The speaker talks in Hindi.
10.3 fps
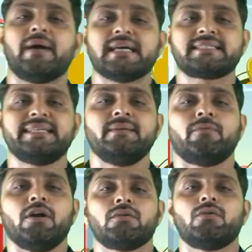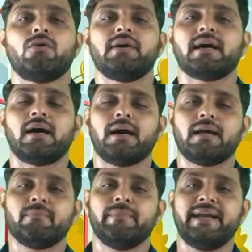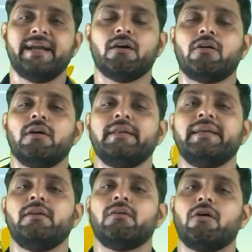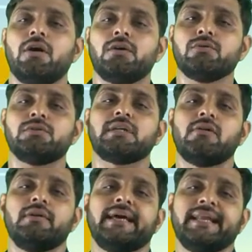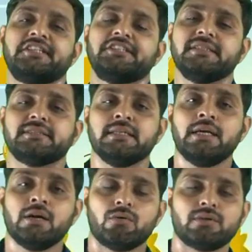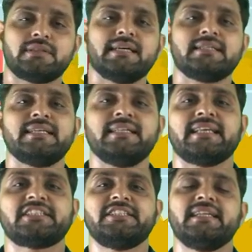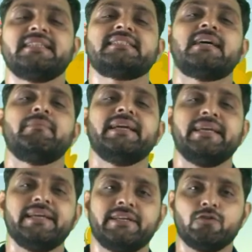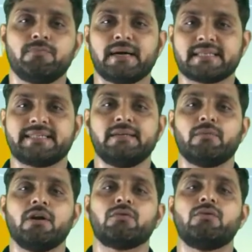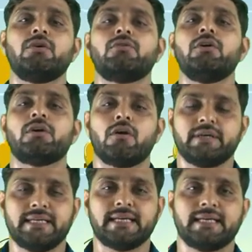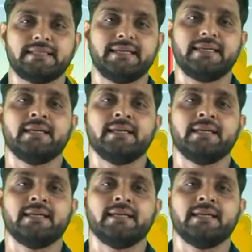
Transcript: बास्केटबॉल कोर्ट आर मेड ओनली नॉर्थ टू साउथ डायरेक्शन उत्तर से दक्षिण दिशा में ही क्यों बास्केटबॉल कोर्ट को ड्रॉ किया जाता